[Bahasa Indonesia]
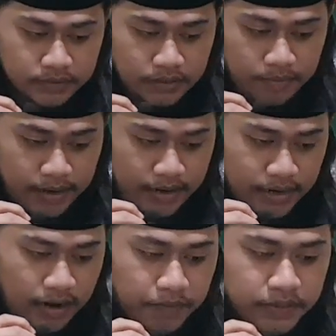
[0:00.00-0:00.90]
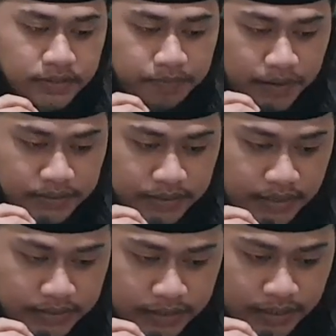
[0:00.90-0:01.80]
di mana dalam sistem
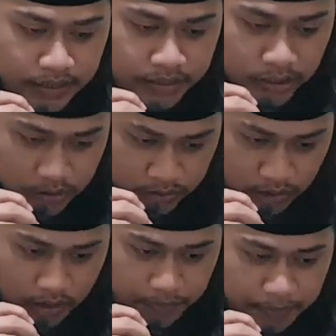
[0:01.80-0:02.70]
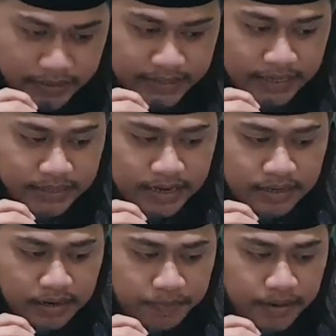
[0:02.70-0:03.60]
presidensil ini soal
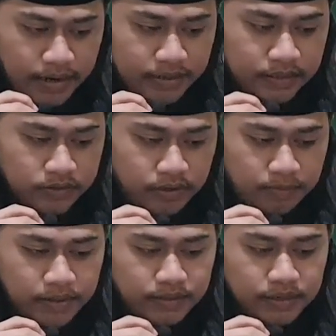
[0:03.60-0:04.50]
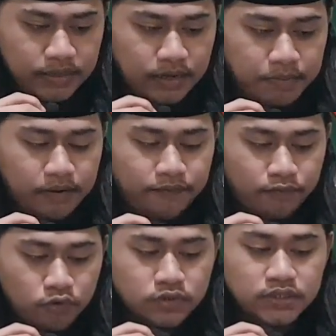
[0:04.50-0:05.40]
pemecatan dan pengangkatan seorang menteri yang
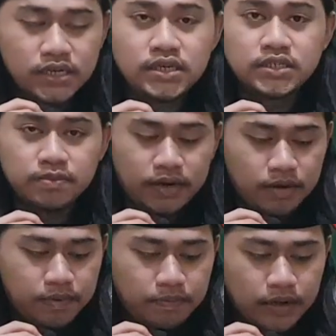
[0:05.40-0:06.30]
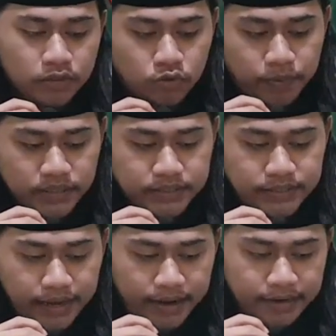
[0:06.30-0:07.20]
berfungsi sebagai pembantu
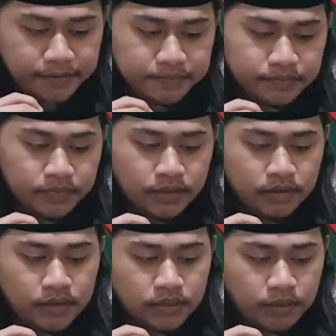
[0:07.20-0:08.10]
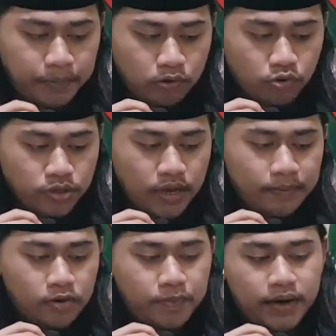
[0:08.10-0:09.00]
presiden sepenuhnya
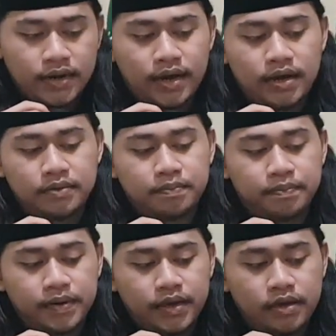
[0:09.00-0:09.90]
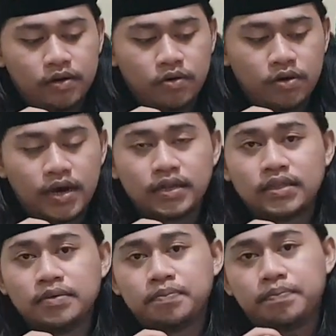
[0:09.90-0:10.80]
merupakan hak
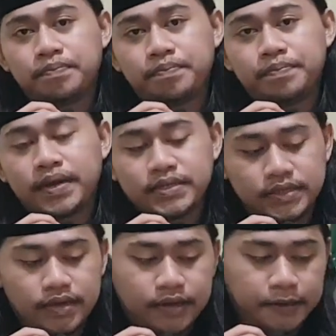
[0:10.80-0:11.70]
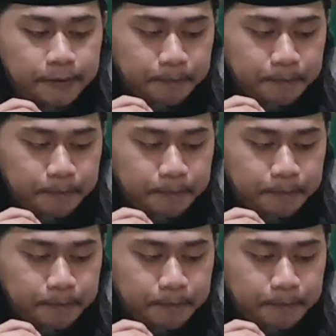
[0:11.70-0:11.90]
prerogatif presiden.